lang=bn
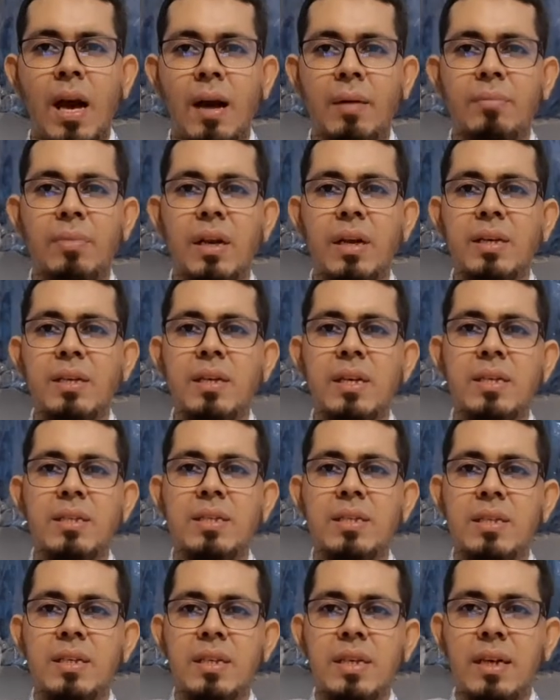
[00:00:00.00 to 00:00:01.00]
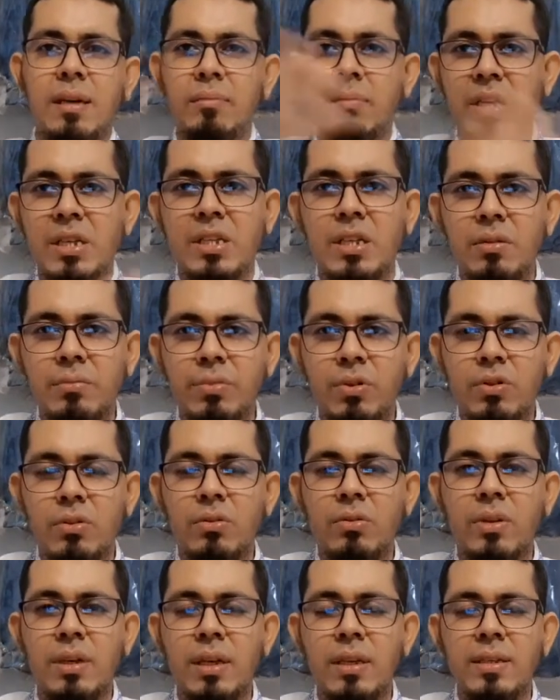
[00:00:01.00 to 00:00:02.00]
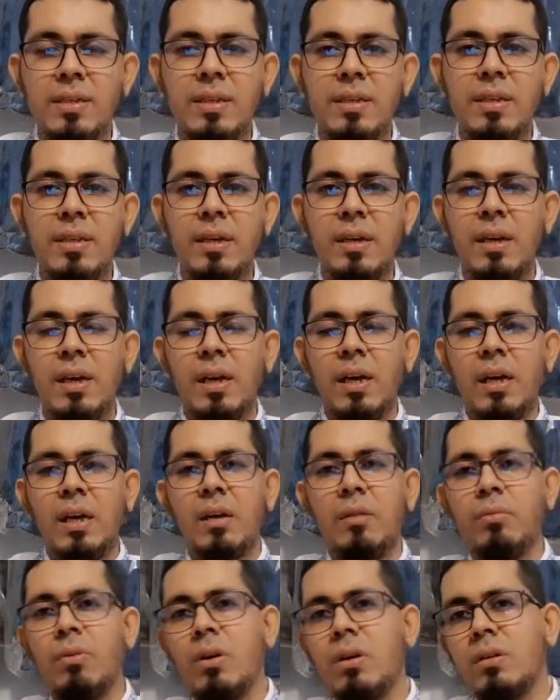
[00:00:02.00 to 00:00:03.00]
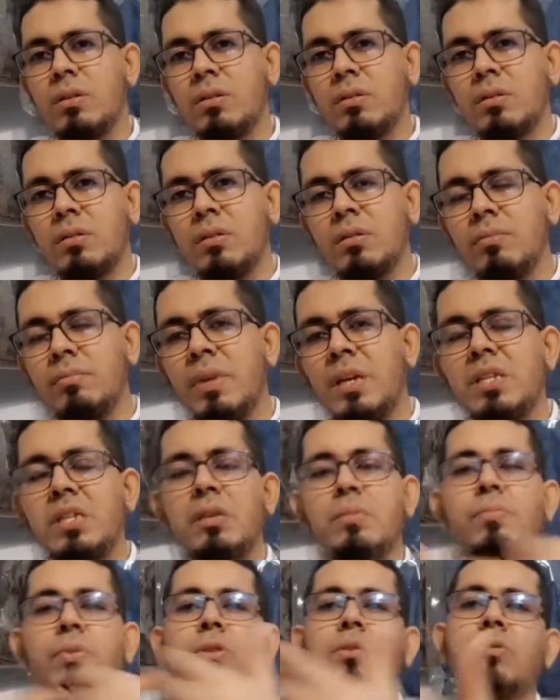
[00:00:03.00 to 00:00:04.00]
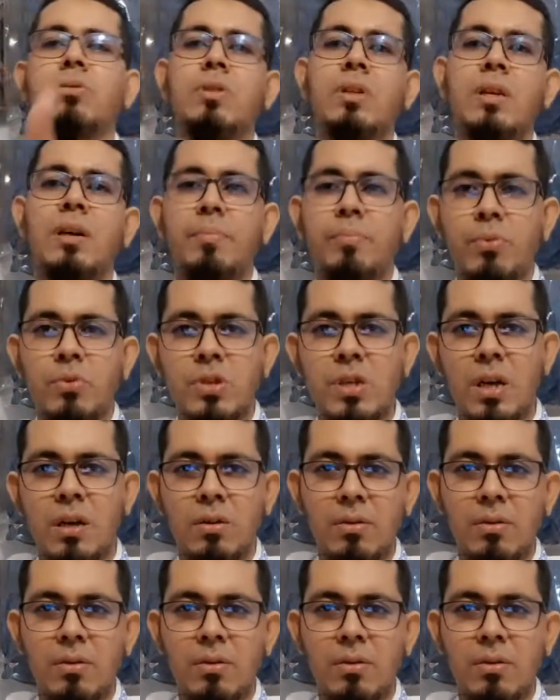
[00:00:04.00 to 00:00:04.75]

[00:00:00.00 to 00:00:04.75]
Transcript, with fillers: আমরা ইন্ডাস্ট্রিয়াল মেশিনপত্র কিনছি এবং মেশিনপত্র দিয়ে পোশাক